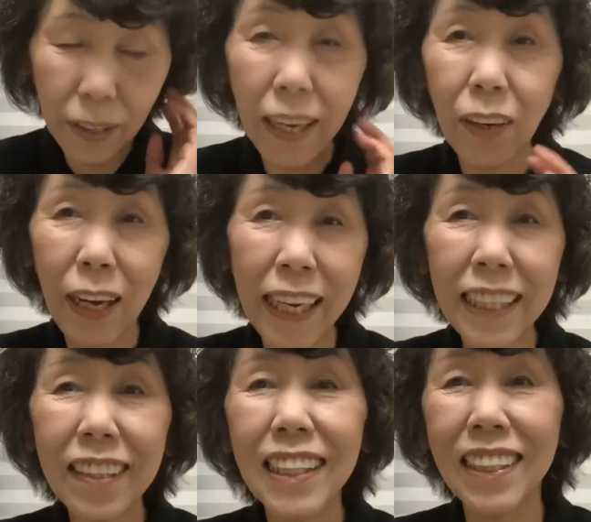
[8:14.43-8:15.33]

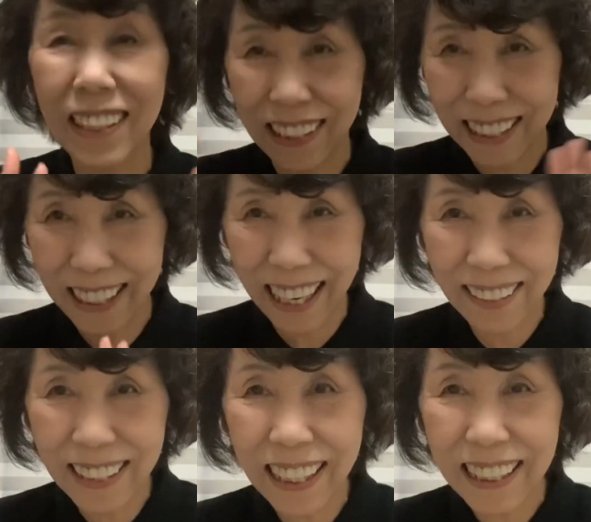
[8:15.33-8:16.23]
話はちょっと違
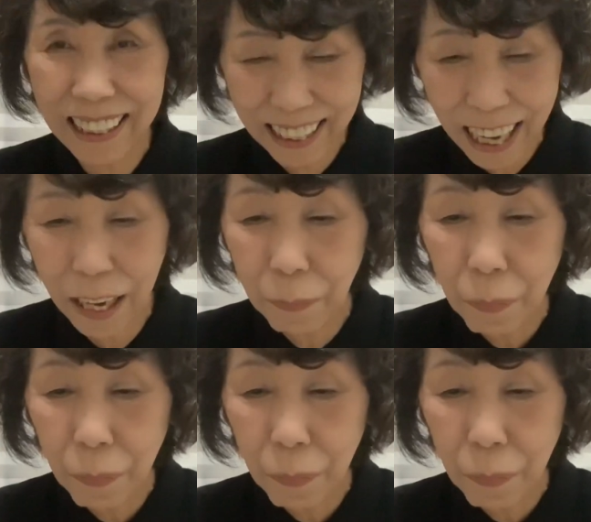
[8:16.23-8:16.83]
うんですが、